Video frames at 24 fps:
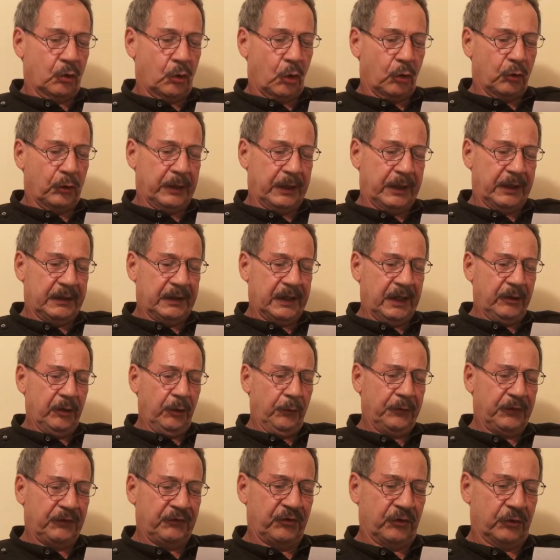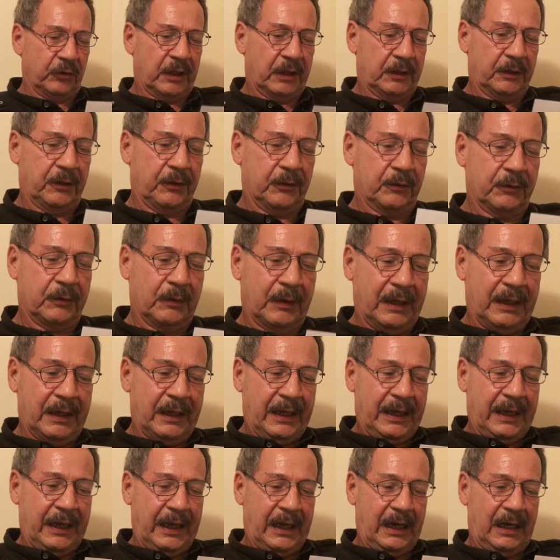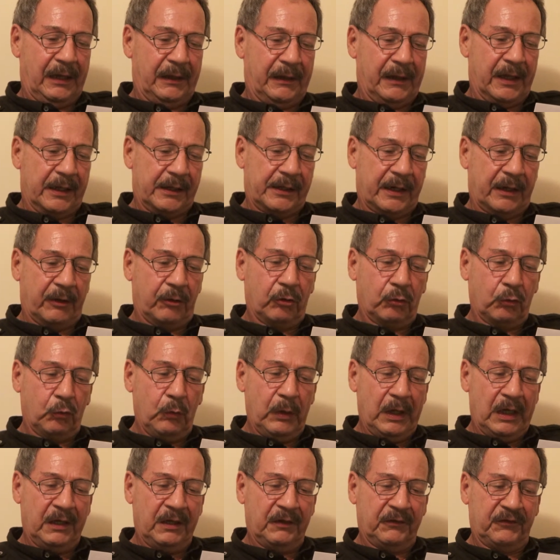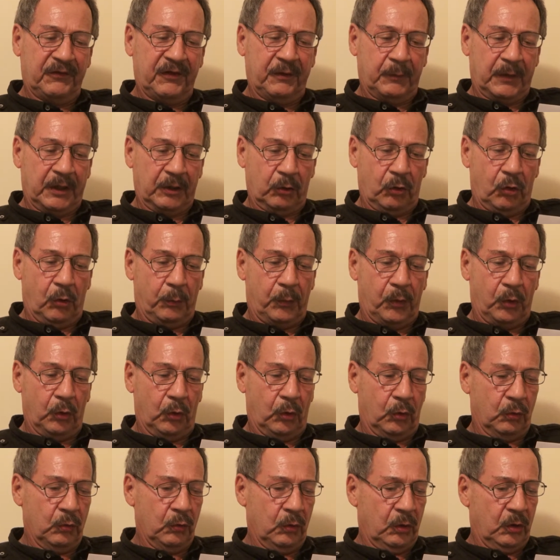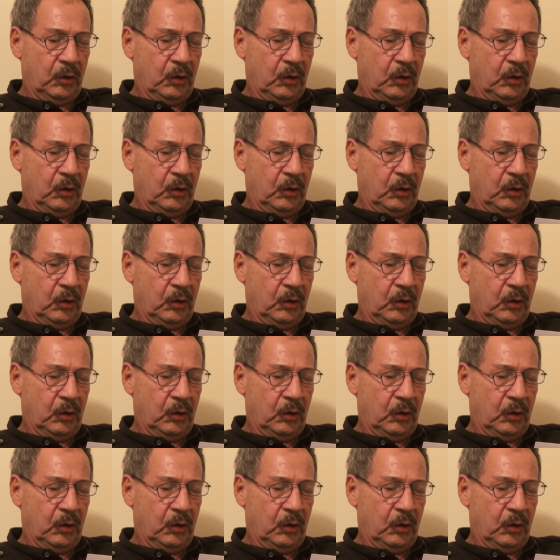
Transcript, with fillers: Con criterio visionario, el narrador huilense Marco Polo